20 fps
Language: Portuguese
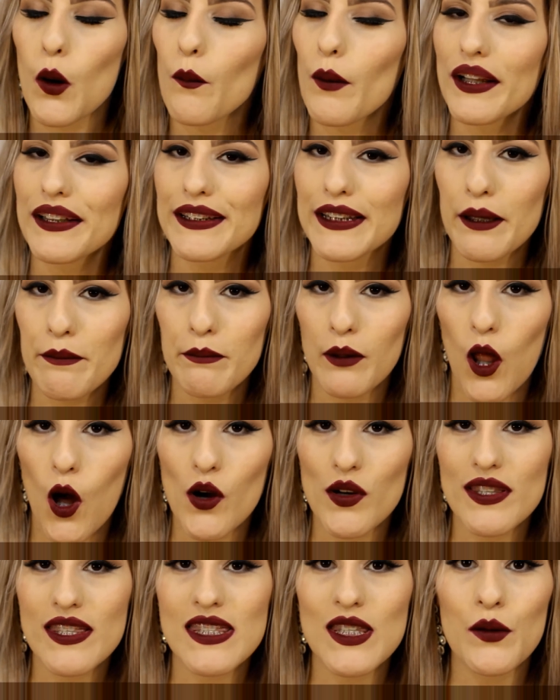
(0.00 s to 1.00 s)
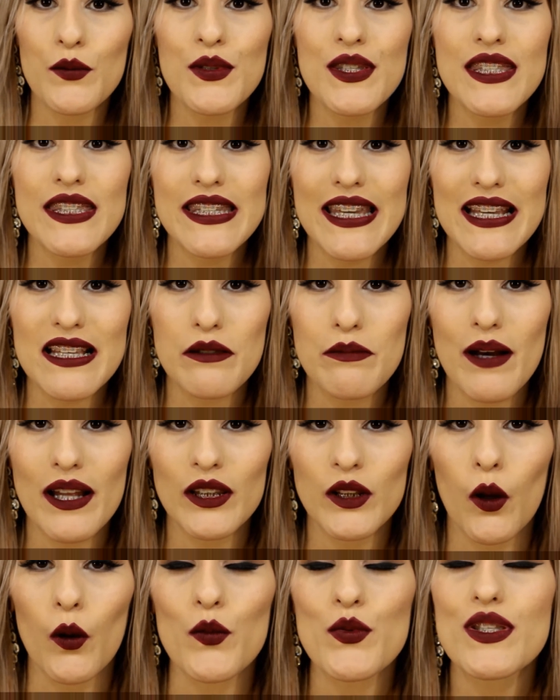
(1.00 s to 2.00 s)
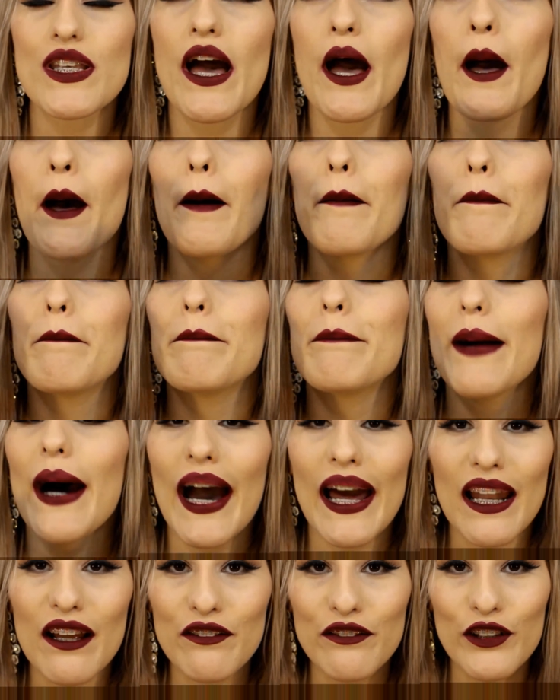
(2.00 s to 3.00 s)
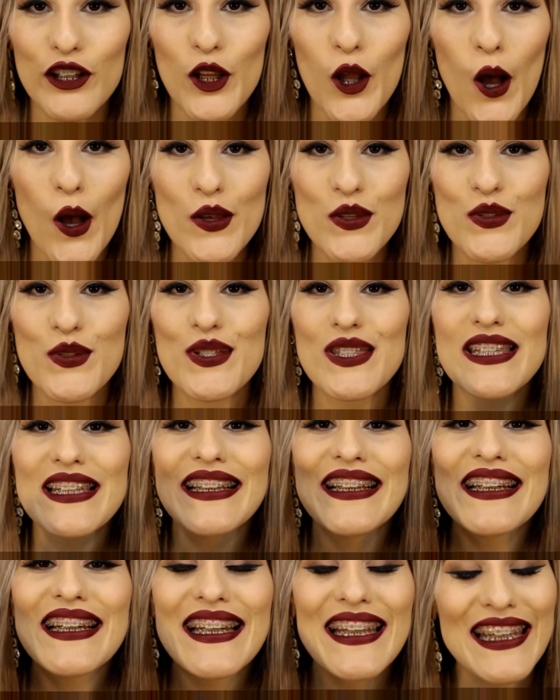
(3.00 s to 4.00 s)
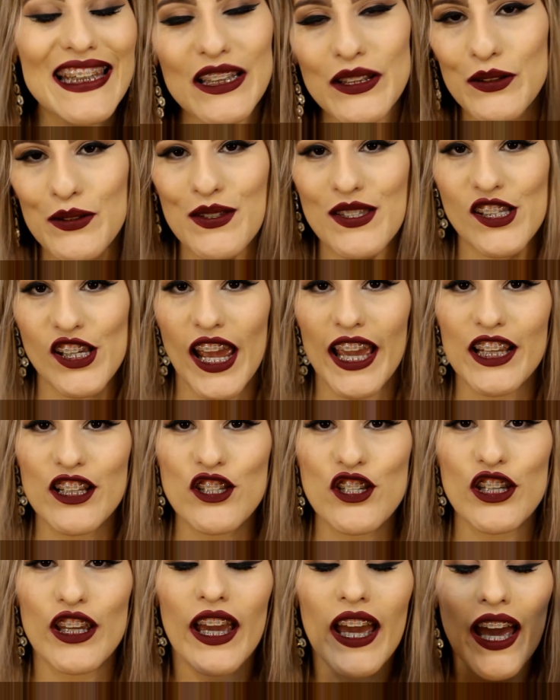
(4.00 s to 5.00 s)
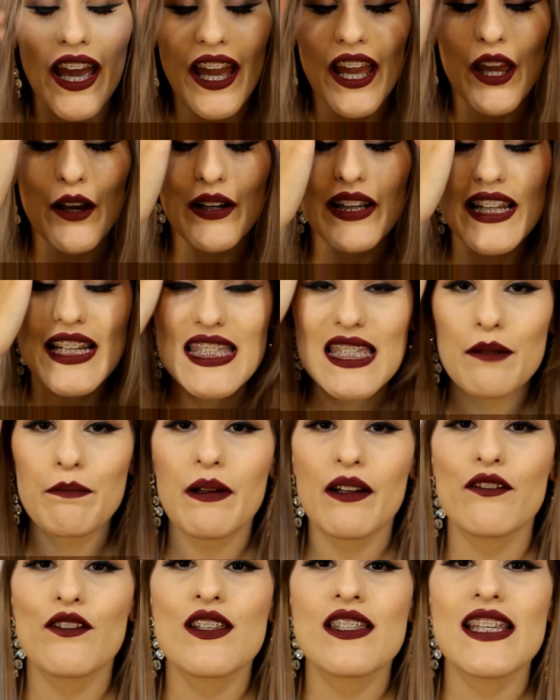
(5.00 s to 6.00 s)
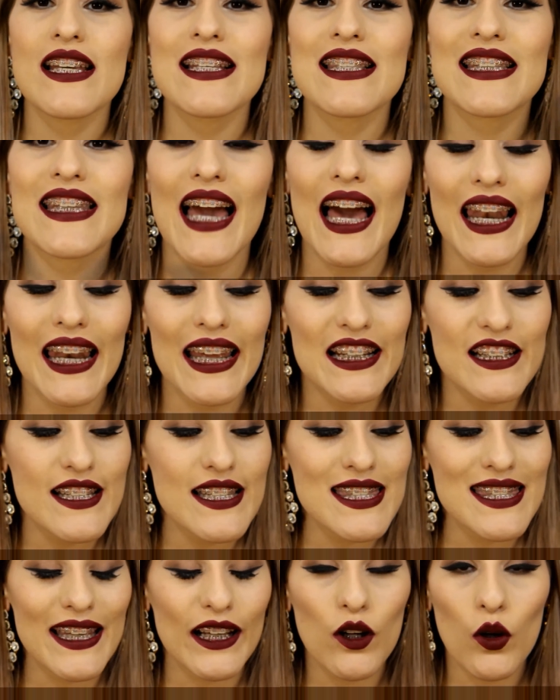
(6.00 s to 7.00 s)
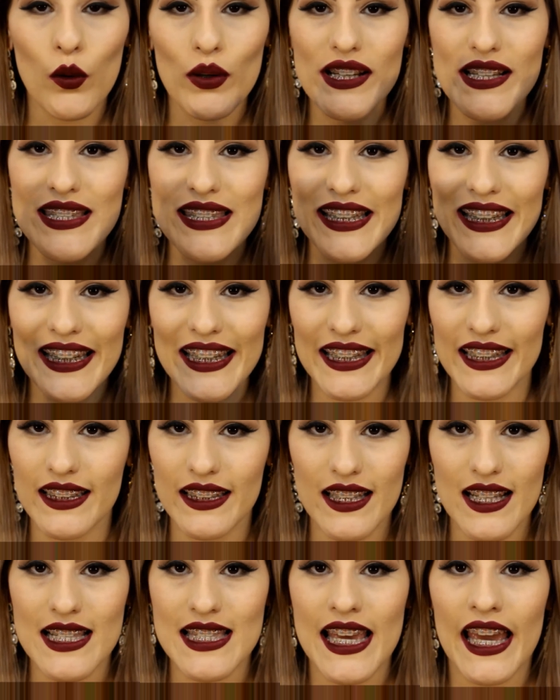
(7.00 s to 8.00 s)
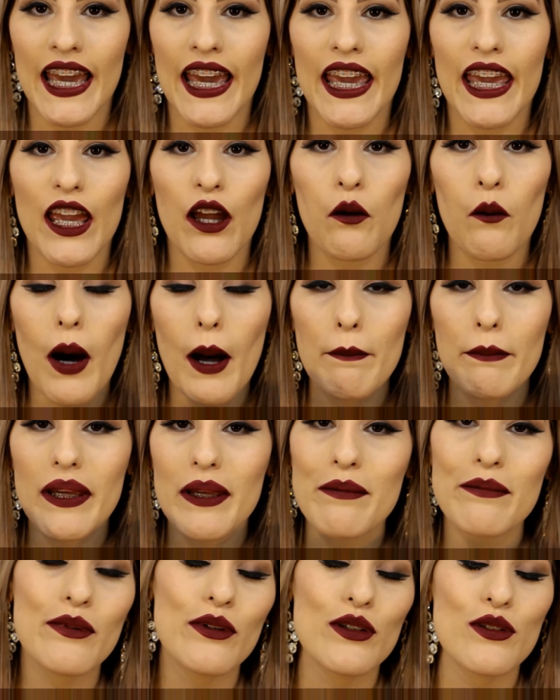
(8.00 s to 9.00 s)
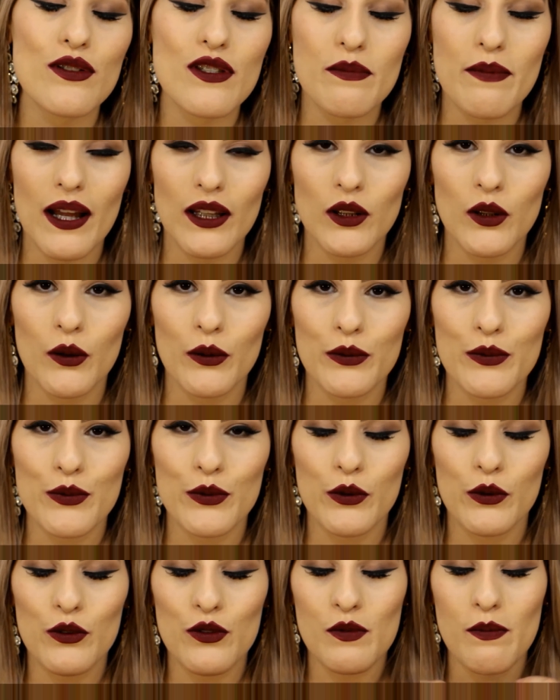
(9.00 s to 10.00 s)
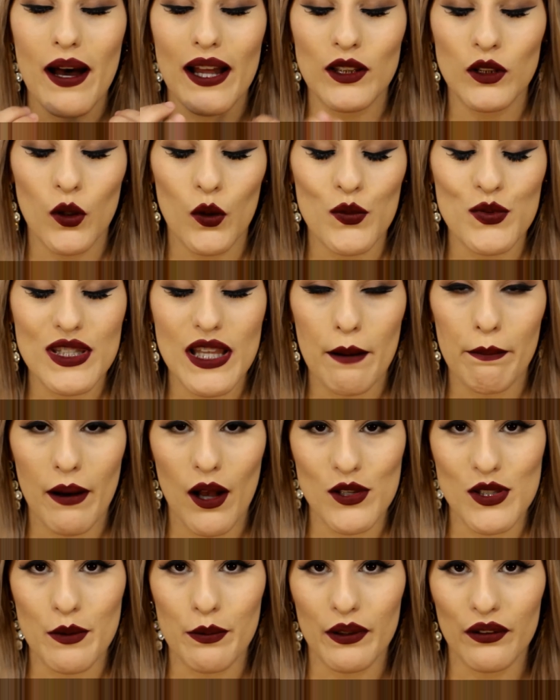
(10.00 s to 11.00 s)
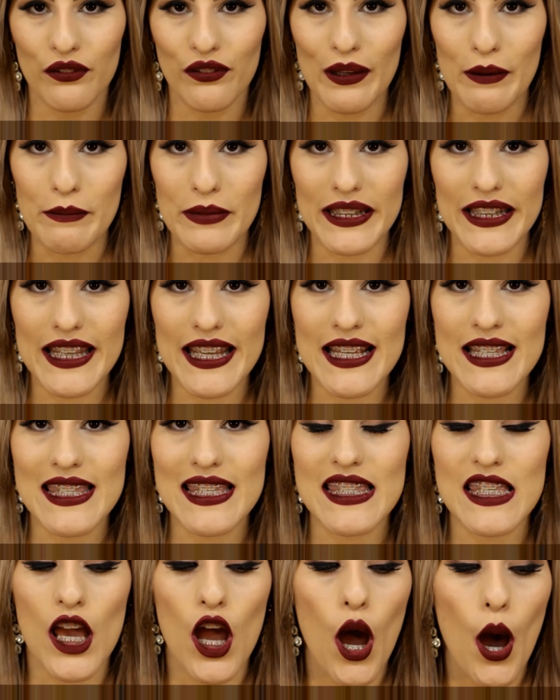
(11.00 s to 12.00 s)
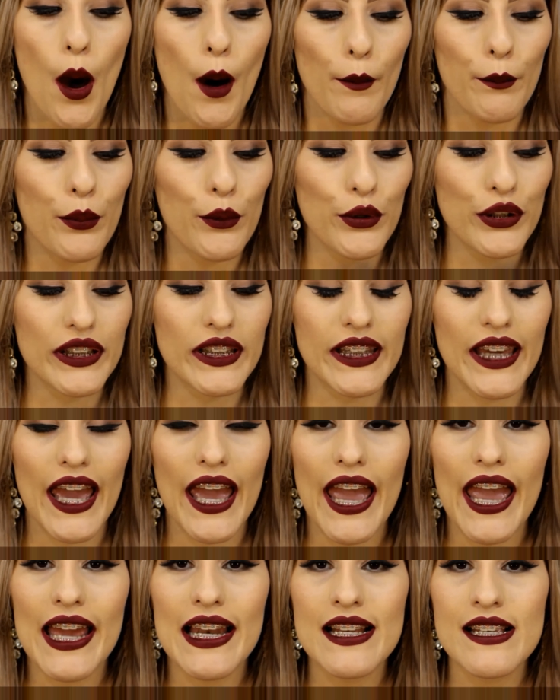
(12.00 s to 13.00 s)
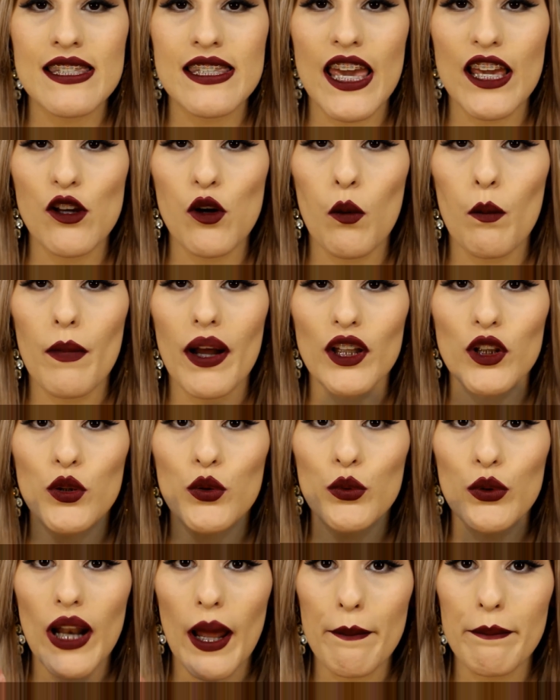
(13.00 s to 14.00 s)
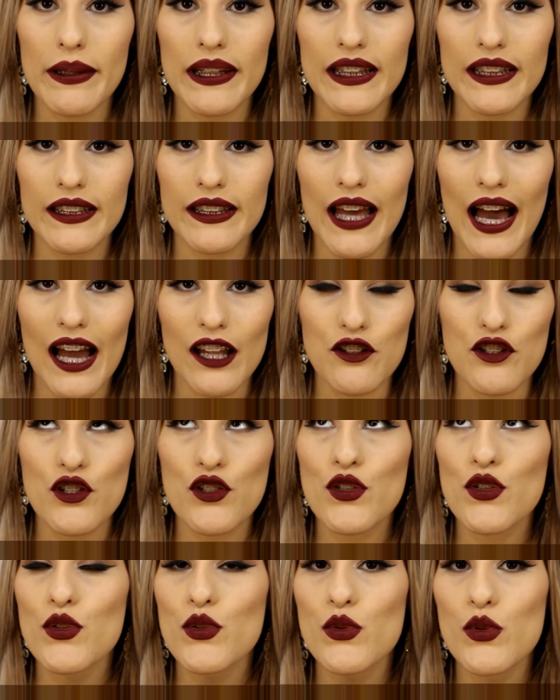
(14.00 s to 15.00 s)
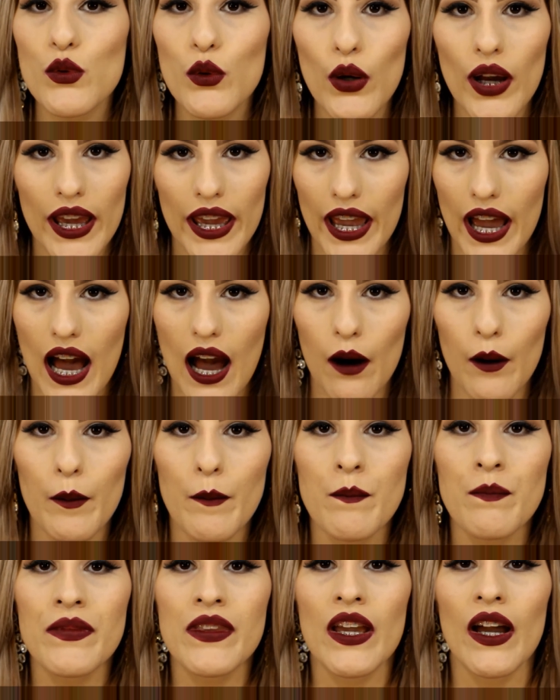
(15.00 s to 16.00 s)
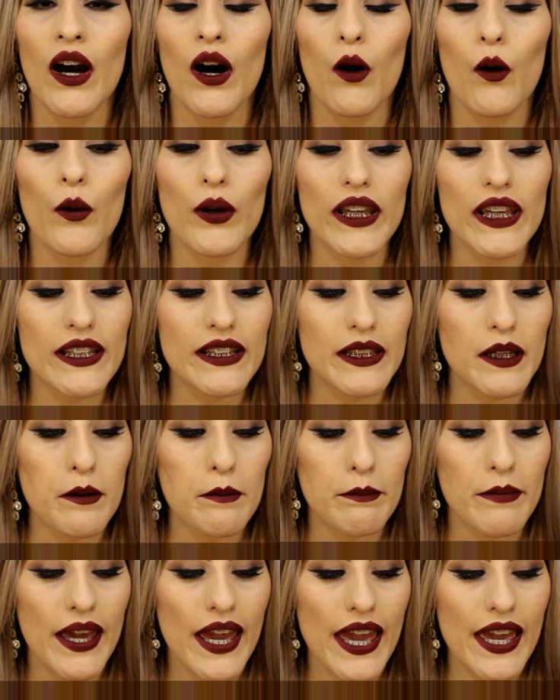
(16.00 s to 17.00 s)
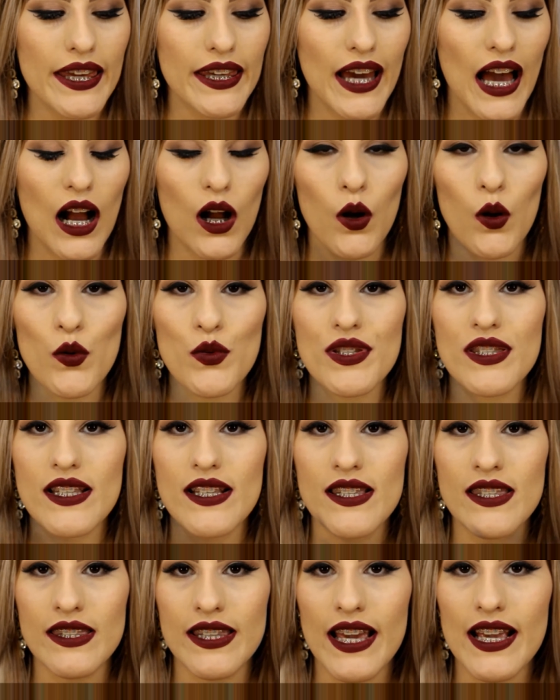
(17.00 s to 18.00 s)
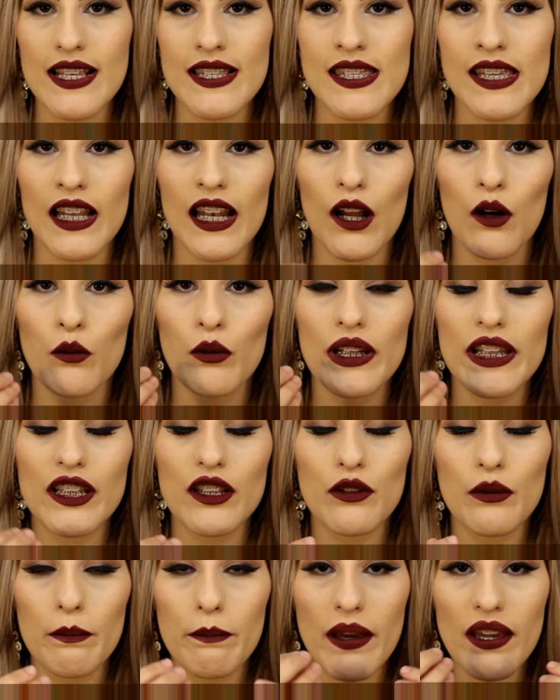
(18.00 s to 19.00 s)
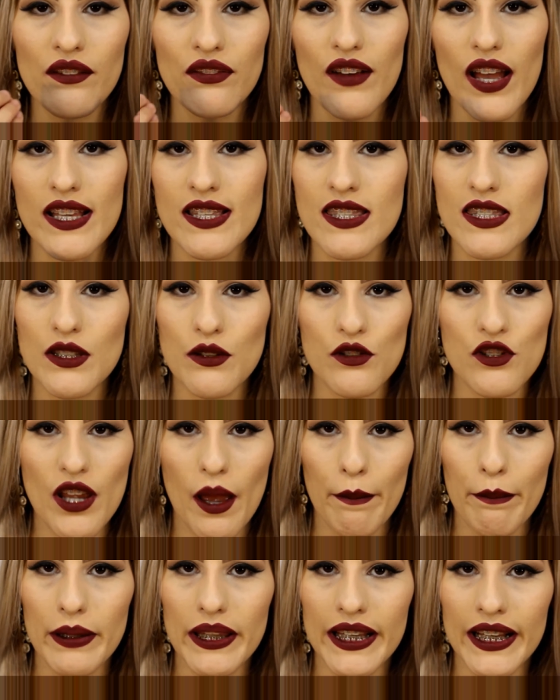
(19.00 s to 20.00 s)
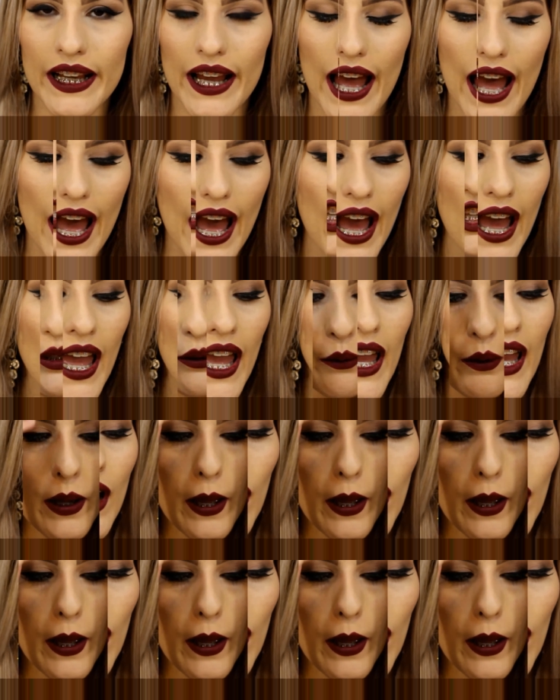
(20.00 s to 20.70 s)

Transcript: com a T-Blog. São seis batons maravilhosos e lindos, gente. Eu queria dizer pra vocês que além de ser cores lindas, eu amei muito os, batom, os batons da Pausa para Feminices, porque eles têm uma durabilidade surreal, e também a consistência, ele é um líquido bem facinho de aplicar.